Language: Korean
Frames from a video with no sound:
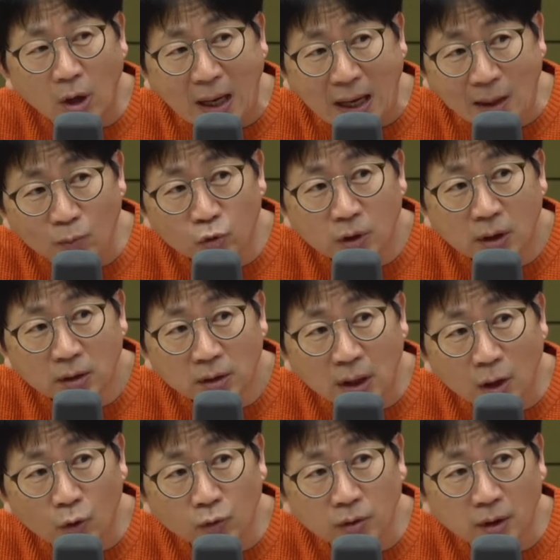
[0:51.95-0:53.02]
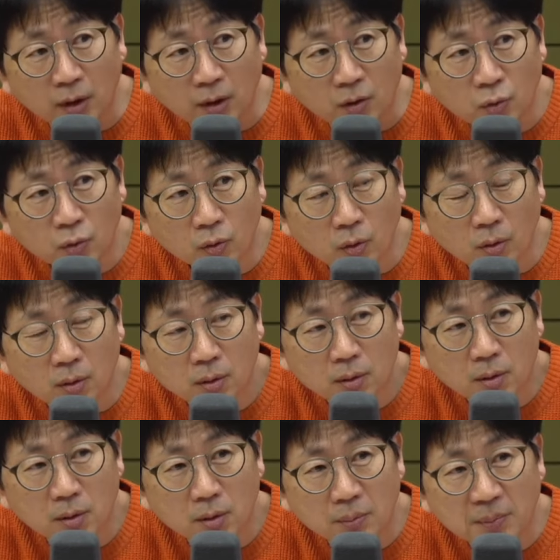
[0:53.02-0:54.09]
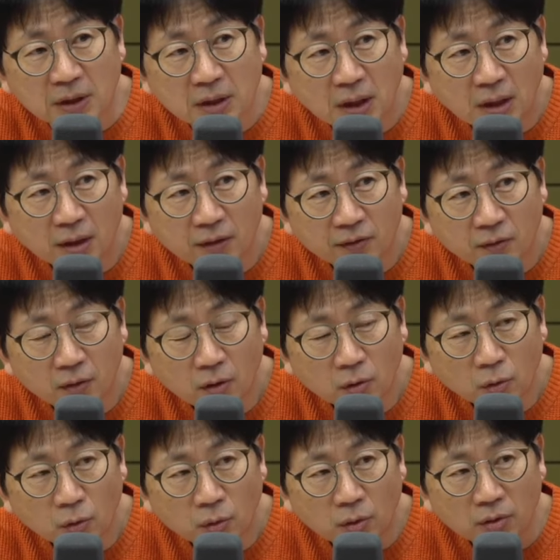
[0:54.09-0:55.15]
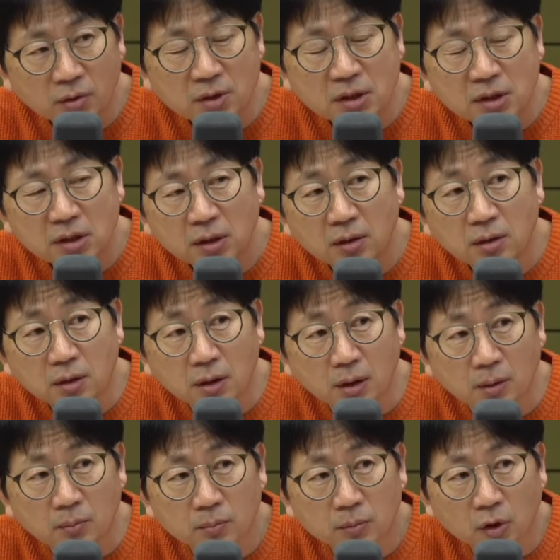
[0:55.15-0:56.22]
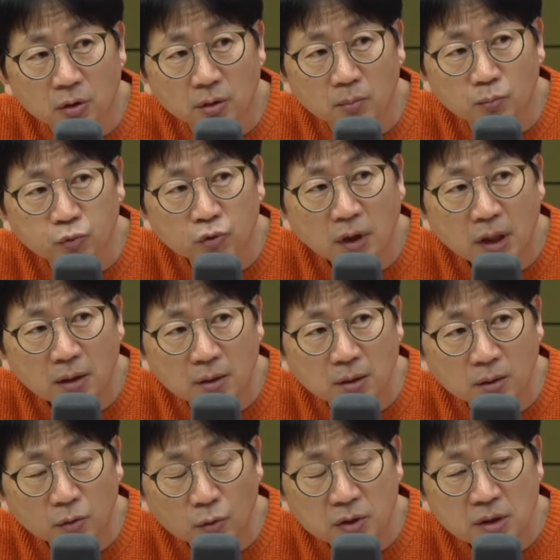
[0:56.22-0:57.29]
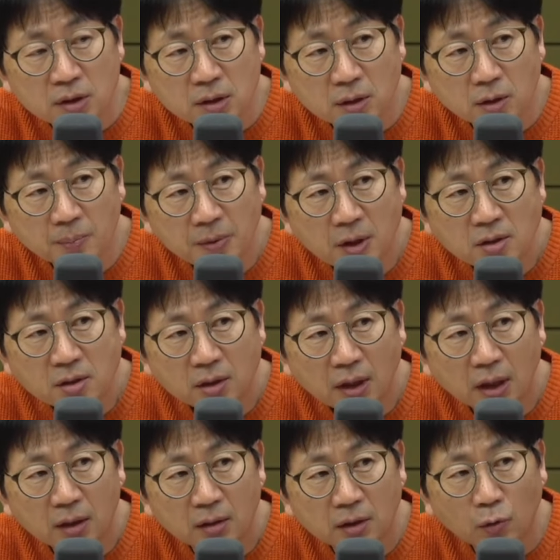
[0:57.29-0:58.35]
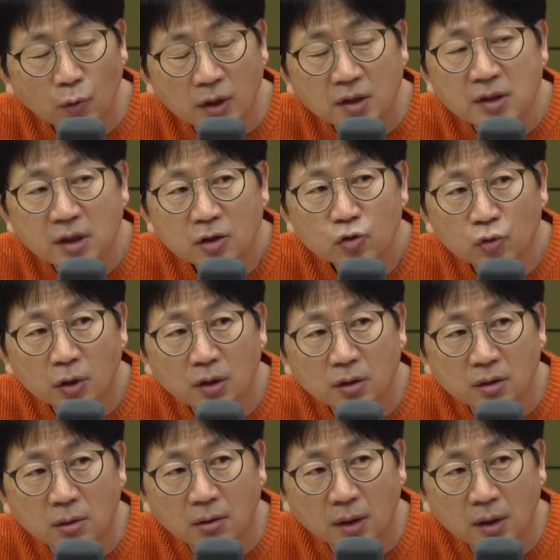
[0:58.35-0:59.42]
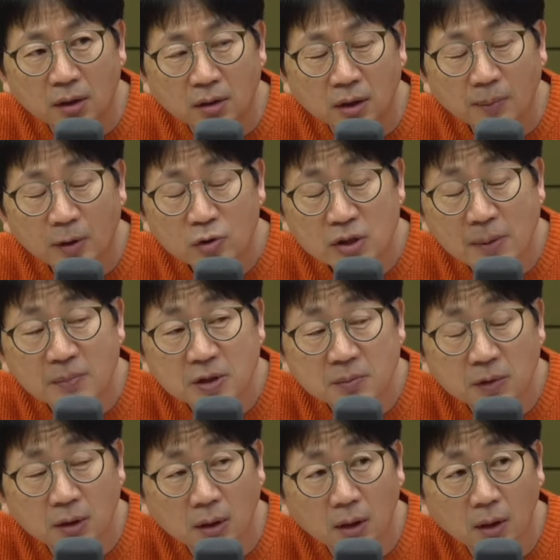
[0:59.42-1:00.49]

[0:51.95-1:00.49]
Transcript: 암울한 가운데에도 어, 민간에서 또는 어떤 지식인들이 어떤 문화를 또 지식을 펼쳐나가는데 굉장히 중요했던 역할을 했던 게 바로 잡지입니다.